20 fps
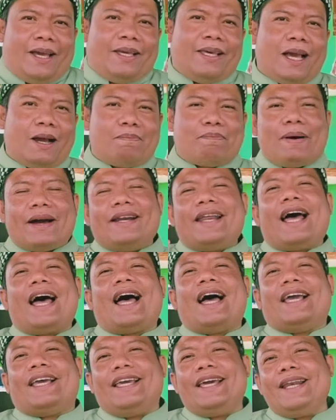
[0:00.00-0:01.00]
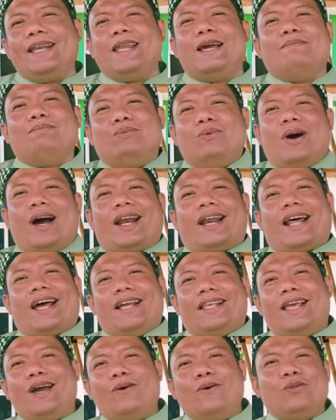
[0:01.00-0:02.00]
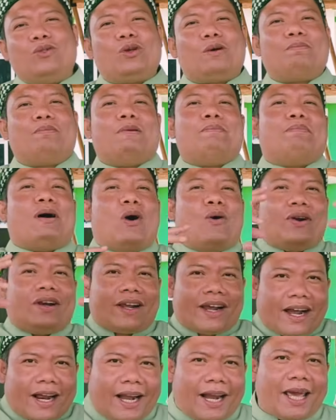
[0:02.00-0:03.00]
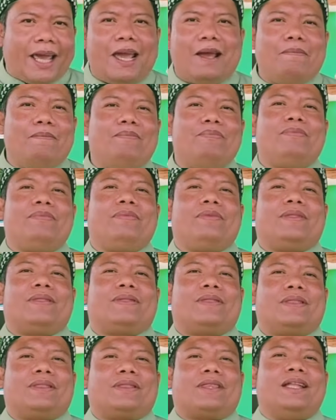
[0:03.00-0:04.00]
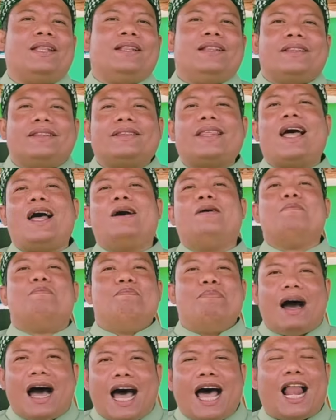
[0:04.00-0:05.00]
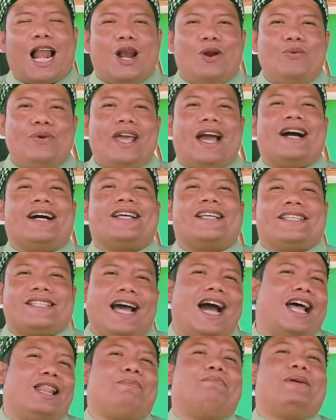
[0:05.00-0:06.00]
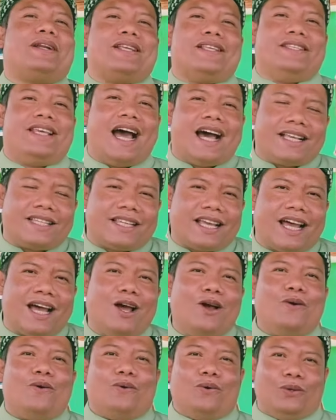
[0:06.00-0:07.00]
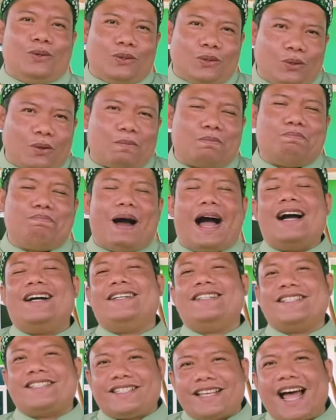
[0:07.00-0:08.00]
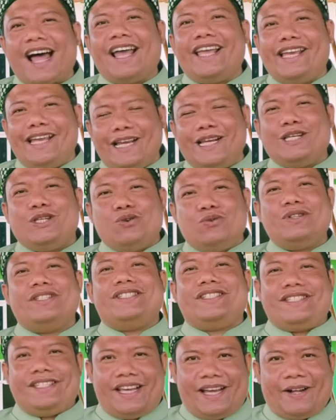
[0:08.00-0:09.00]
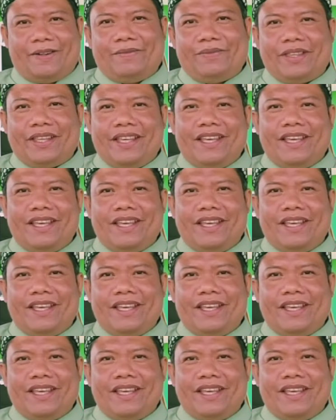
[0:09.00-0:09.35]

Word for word: yang pada akhirnya muaranya untuk membangun klaim tentang Baalu yang sangat berjasa untuk bangsa Indonesia.